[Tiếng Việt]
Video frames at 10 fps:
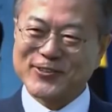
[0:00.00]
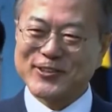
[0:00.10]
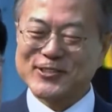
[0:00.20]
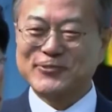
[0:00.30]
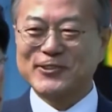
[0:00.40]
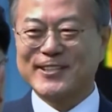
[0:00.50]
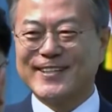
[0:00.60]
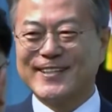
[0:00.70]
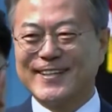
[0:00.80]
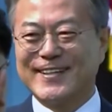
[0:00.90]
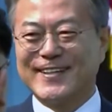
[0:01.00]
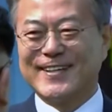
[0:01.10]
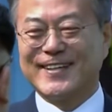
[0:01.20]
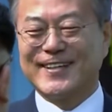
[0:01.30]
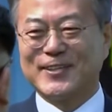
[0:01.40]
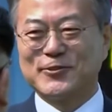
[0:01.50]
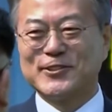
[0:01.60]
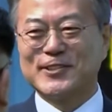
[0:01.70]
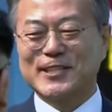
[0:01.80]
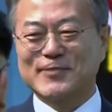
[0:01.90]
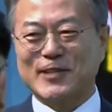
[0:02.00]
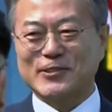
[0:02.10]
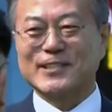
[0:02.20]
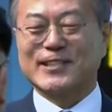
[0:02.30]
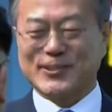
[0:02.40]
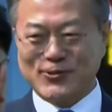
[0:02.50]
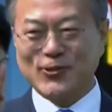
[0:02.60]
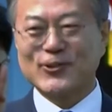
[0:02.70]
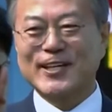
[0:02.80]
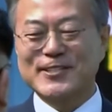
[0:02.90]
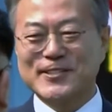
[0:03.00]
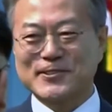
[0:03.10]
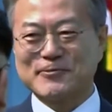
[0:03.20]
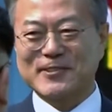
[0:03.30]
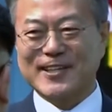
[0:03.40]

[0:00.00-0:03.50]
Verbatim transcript: phải được thực hiện một cách hoàn toàn, có thể kiểm chứng và không thể đảo